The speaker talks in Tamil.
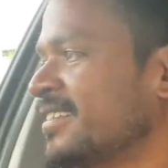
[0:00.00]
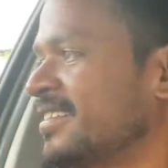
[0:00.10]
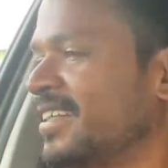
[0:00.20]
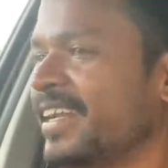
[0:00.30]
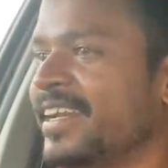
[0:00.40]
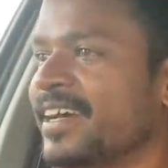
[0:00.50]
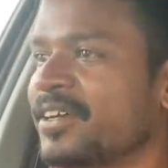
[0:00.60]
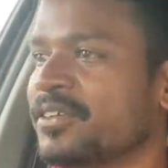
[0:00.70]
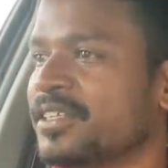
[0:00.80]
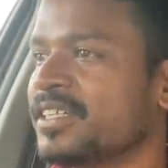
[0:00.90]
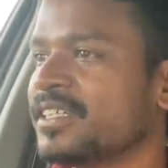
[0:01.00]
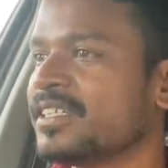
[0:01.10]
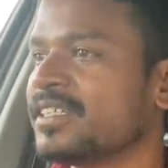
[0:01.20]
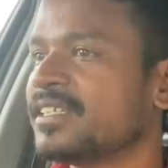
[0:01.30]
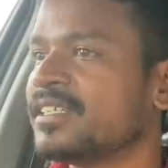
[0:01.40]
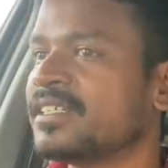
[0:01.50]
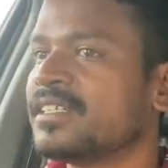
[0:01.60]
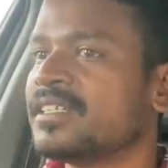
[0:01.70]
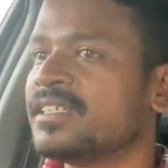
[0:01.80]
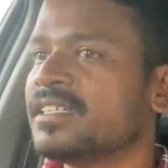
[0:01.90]
ஸ்ட்ரீட் டாக்டர் ஒன்று
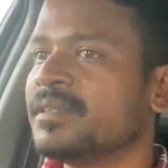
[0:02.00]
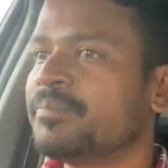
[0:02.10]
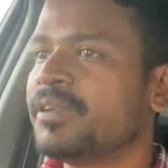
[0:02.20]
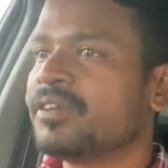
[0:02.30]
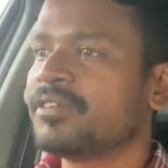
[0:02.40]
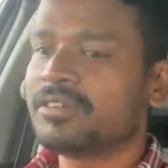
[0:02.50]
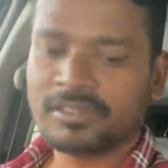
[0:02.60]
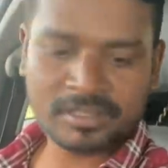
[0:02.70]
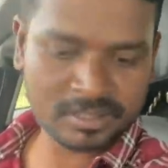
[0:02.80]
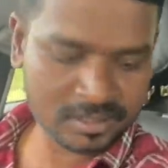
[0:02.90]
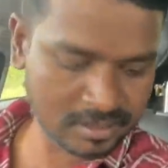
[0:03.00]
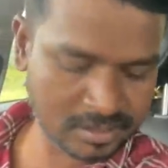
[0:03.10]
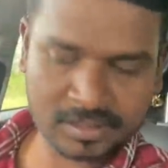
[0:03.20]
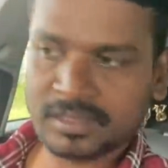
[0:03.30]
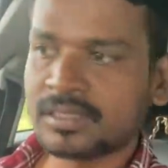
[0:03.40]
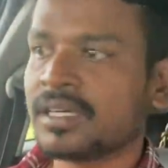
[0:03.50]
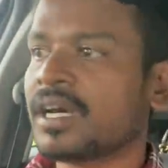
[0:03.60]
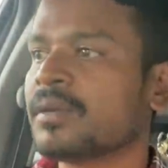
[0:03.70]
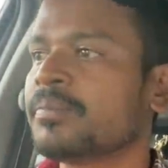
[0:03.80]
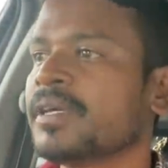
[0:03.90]
இப்படி கொண்டு வந்து
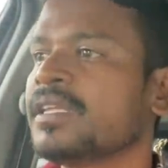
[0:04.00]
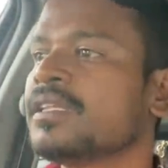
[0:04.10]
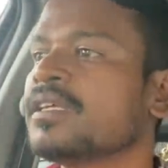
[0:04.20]
அரப்பை